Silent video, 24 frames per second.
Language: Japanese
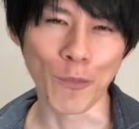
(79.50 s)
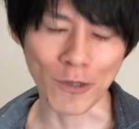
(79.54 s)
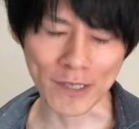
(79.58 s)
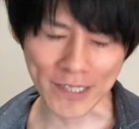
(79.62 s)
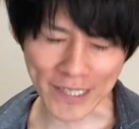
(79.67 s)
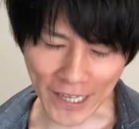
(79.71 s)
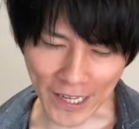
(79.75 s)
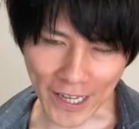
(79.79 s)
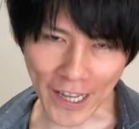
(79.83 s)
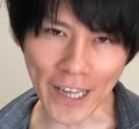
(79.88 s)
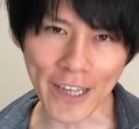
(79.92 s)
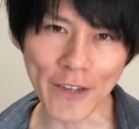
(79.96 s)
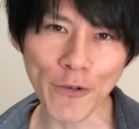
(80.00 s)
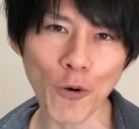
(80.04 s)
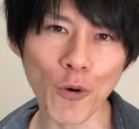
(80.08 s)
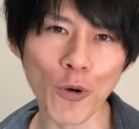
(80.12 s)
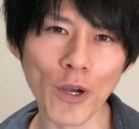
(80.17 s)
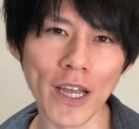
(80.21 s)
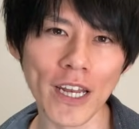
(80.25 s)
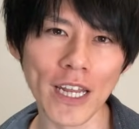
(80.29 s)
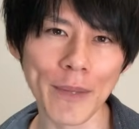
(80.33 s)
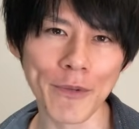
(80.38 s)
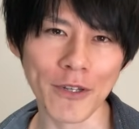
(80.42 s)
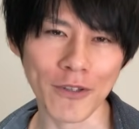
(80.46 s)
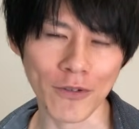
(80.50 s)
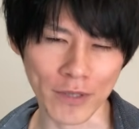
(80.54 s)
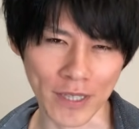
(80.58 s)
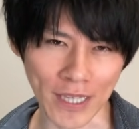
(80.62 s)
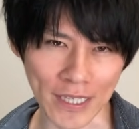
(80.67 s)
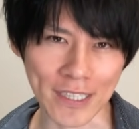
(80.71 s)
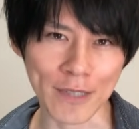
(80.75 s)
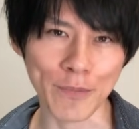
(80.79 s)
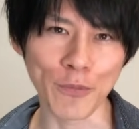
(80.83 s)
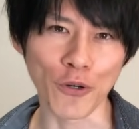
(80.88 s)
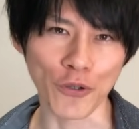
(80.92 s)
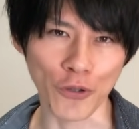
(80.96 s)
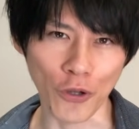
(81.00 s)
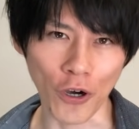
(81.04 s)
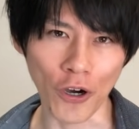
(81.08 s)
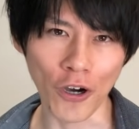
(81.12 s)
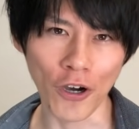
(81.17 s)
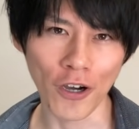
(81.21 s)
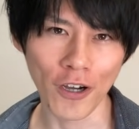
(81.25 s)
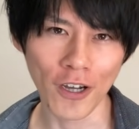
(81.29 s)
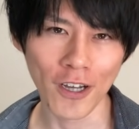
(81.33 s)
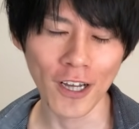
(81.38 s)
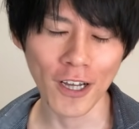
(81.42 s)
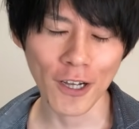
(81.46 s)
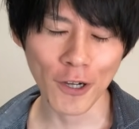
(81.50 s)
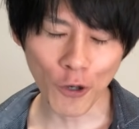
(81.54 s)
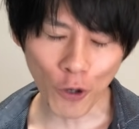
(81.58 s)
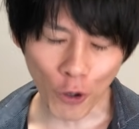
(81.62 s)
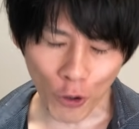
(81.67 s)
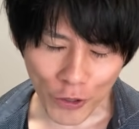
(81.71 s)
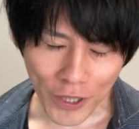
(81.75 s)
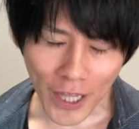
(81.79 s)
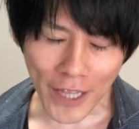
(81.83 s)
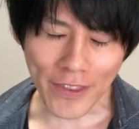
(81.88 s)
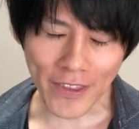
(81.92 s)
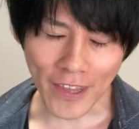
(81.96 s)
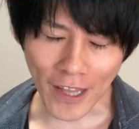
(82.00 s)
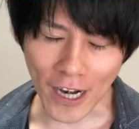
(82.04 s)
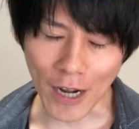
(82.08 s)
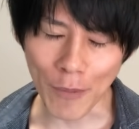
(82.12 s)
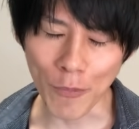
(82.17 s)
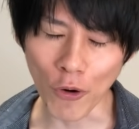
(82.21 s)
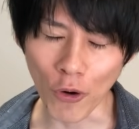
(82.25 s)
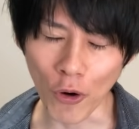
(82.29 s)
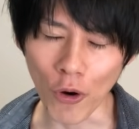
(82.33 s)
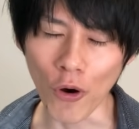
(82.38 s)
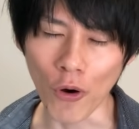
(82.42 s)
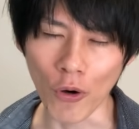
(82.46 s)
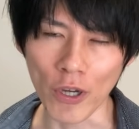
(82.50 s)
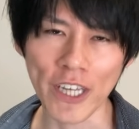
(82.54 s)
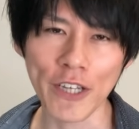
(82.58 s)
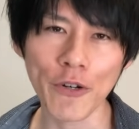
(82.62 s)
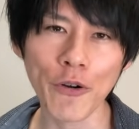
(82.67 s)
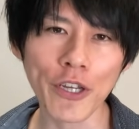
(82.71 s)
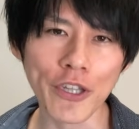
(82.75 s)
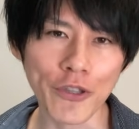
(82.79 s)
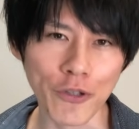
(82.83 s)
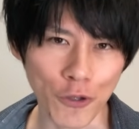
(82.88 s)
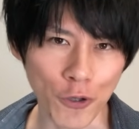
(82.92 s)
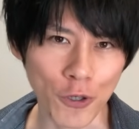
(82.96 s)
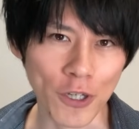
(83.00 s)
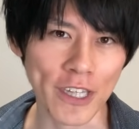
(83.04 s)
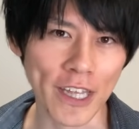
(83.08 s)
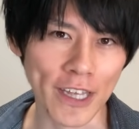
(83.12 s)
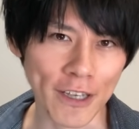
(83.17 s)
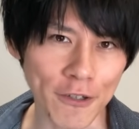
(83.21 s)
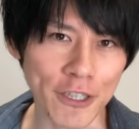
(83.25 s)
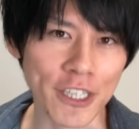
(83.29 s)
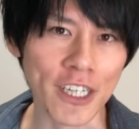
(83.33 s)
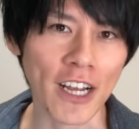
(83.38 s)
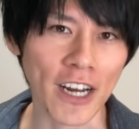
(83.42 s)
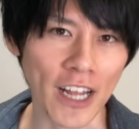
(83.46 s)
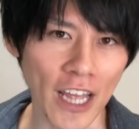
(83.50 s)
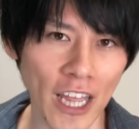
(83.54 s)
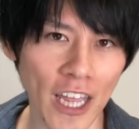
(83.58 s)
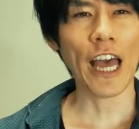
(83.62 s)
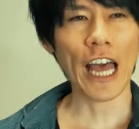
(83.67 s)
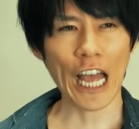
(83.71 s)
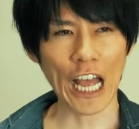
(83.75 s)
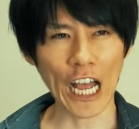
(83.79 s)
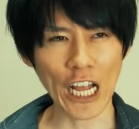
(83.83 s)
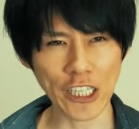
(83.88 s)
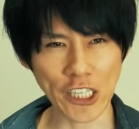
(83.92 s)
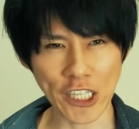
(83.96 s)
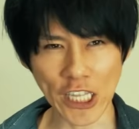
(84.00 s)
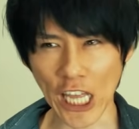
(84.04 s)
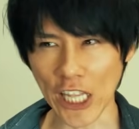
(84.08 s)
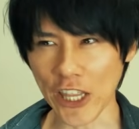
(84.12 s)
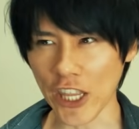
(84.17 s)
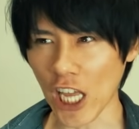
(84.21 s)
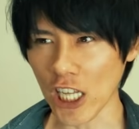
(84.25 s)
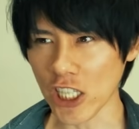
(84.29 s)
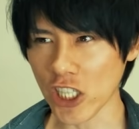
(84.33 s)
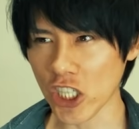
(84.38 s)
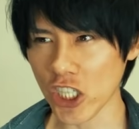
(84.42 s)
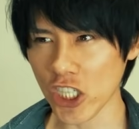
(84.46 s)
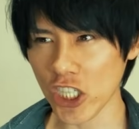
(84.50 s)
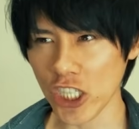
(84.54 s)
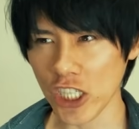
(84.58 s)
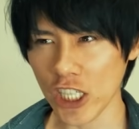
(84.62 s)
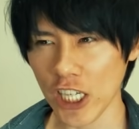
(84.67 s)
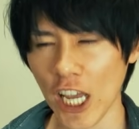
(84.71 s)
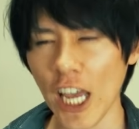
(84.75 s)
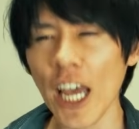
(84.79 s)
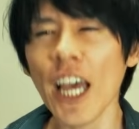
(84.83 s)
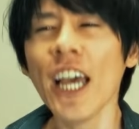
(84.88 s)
もう世界崩壊レベルの絶望度。こうなったらもうヒロインのノリで行くしかない。あんたたち、